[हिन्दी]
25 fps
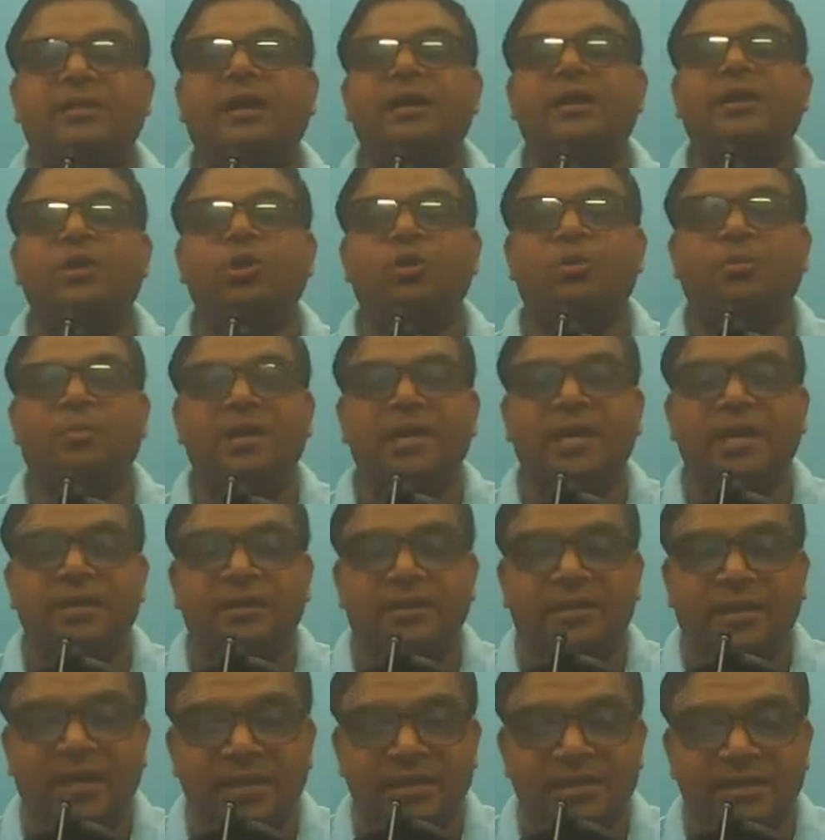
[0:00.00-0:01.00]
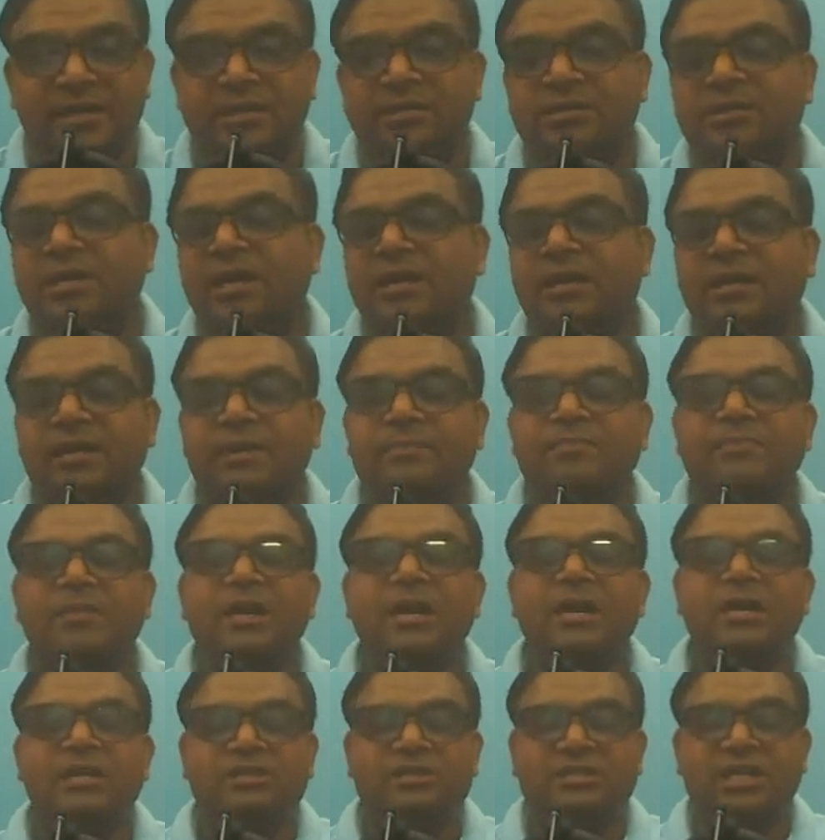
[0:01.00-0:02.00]
द ह्यूमन इंटेलिजेंस यानी
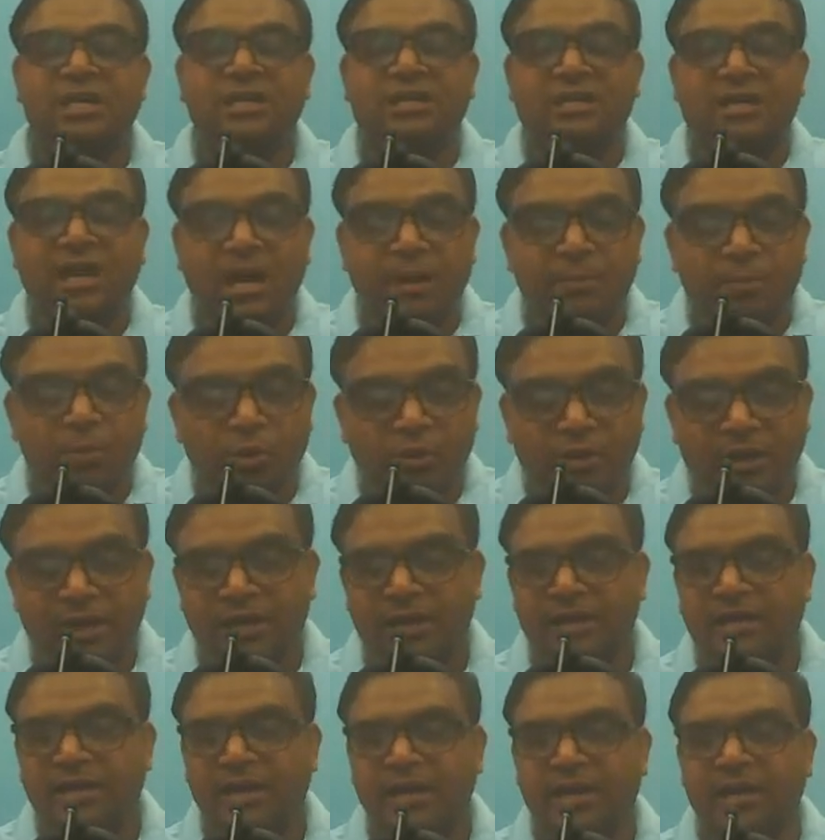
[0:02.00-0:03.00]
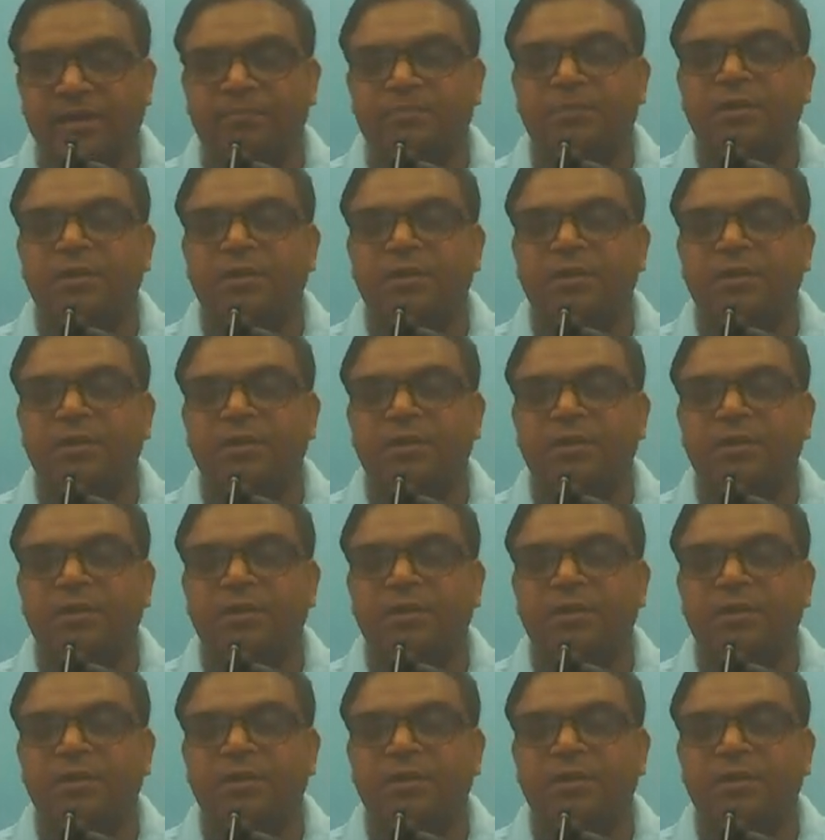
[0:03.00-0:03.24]
जिन कामों के लिए